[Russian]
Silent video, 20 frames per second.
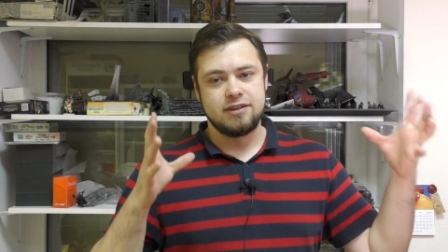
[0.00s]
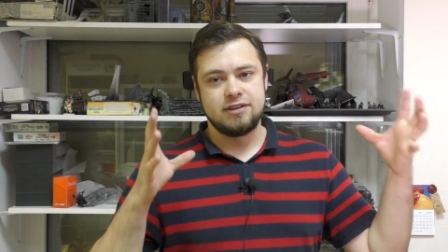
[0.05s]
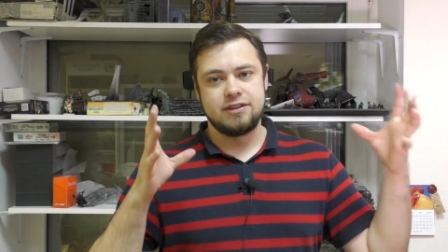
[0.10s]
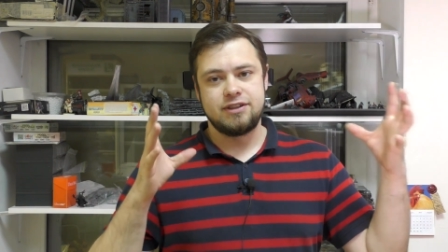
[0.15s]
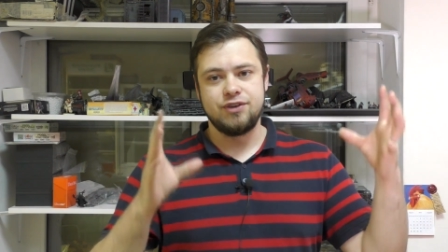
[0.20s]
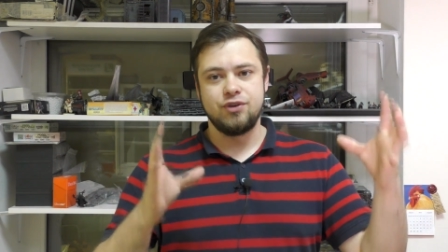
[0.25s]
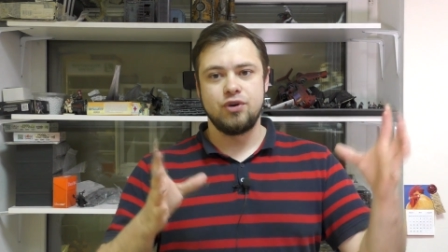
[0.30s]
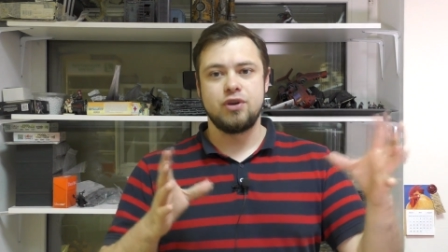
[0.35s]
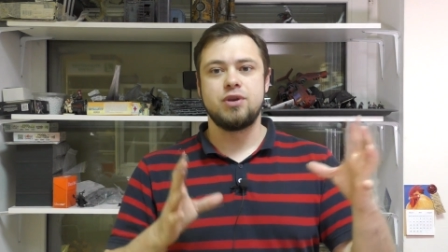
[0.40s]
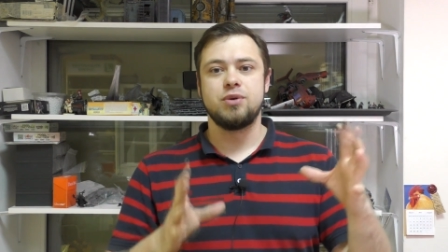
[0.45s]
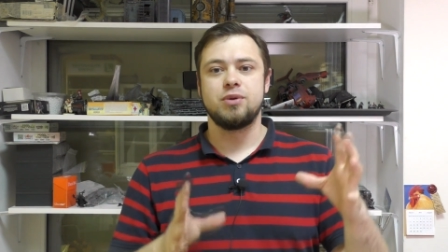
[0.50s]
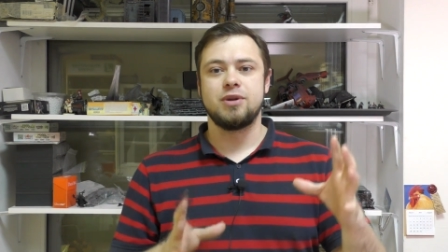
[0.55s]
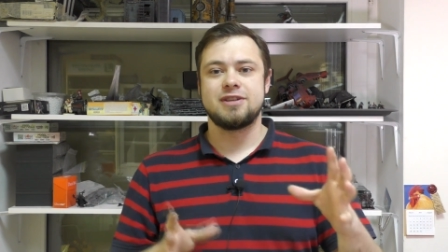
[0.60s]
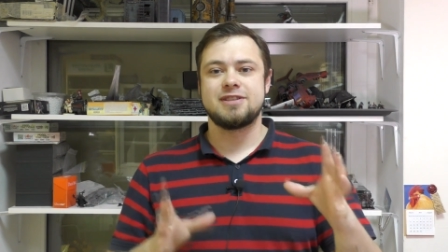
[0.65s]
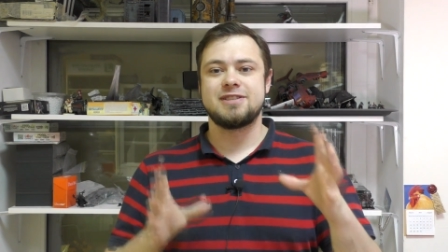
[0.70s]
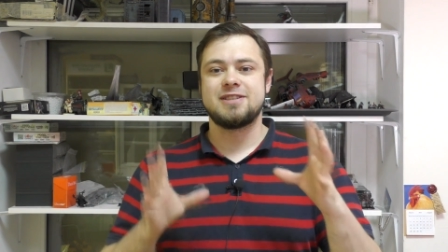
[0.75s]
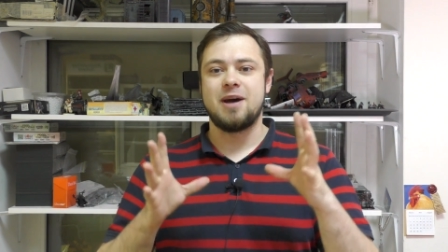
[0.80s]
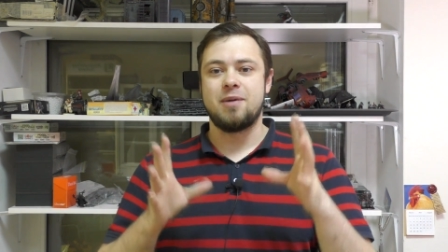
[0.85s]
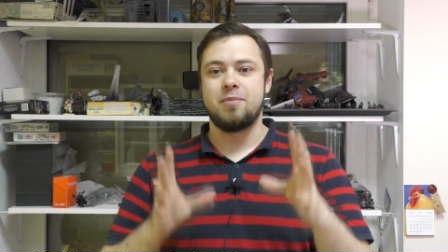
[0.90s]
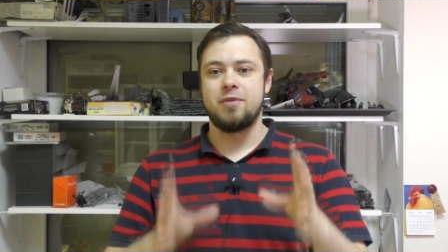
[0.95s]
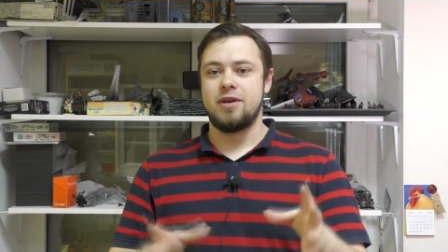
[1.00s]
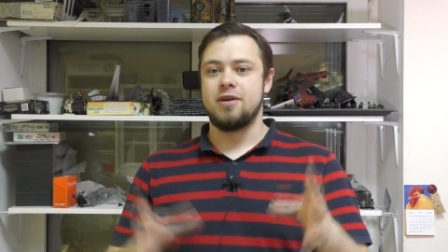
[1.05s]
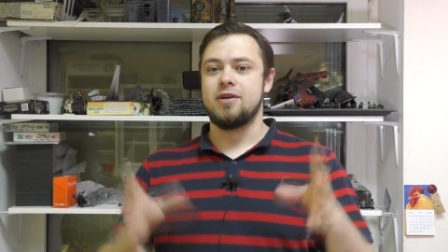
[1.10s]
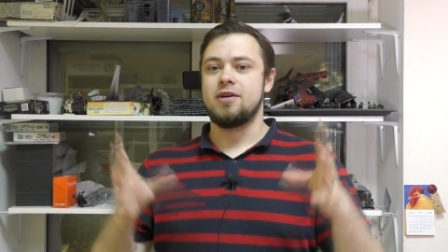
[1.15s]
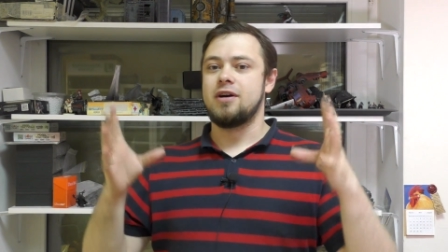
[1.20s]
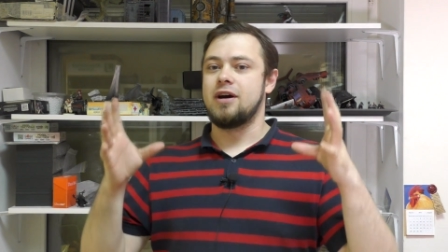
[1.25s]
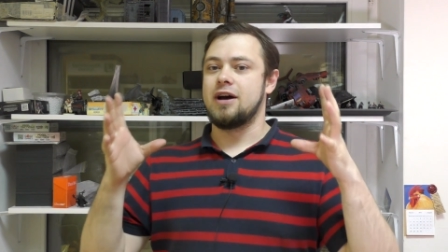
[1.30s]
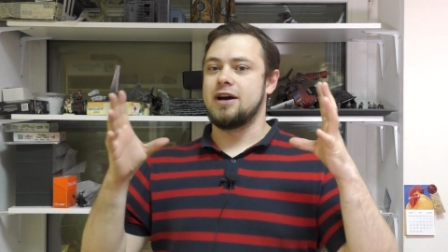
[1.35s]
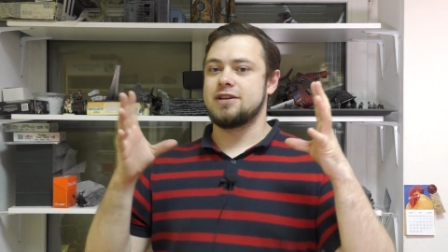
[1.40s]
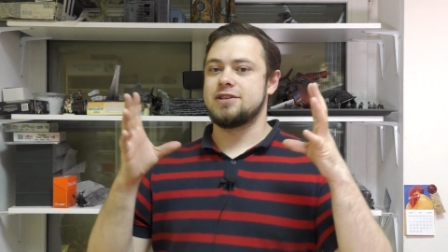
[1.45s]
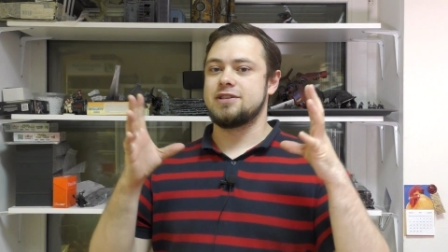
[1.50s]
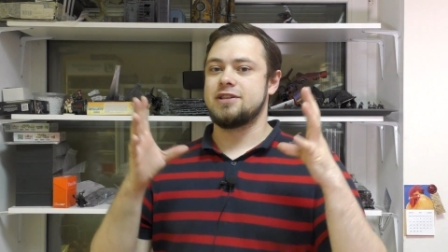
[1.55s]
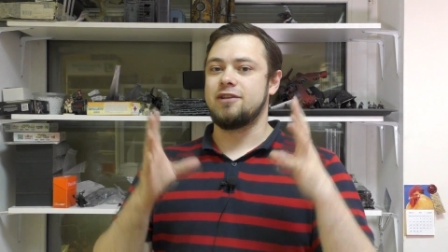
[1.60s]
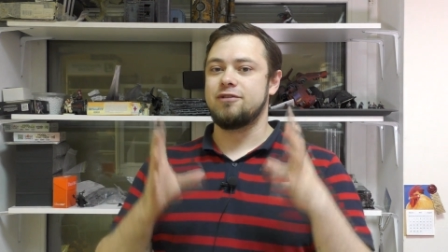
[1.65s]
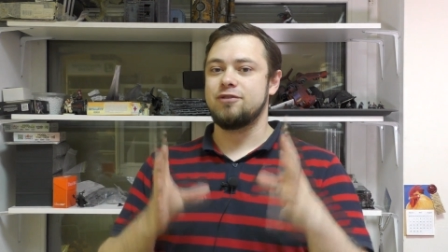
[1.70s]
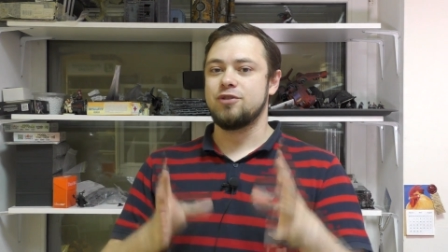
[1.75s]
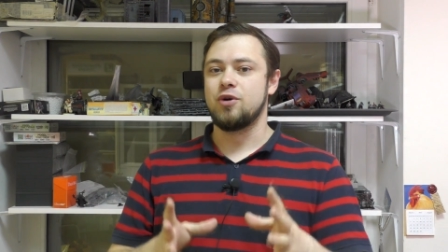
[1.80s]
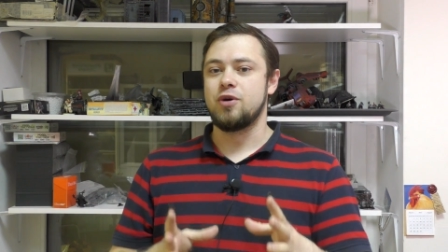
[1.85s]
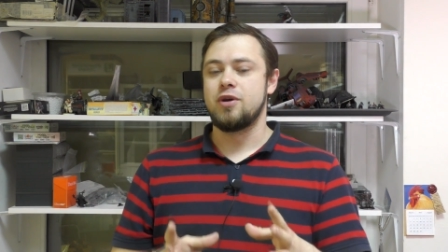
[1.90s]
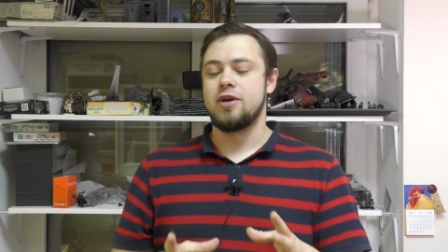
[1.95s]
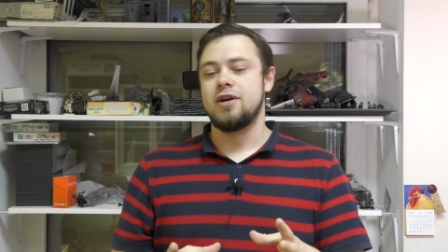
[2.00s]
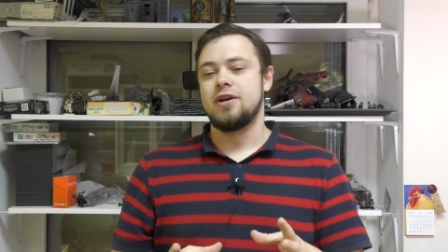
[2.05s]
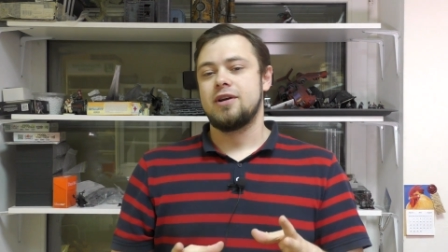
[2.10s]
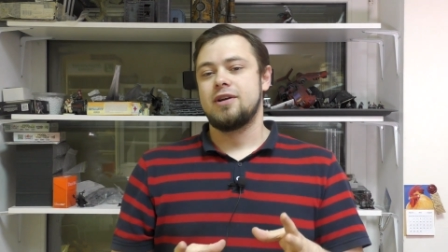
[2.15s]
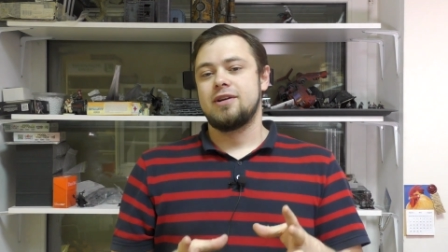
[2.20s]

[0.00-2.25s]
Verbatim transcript: Сегодня у нас самый основной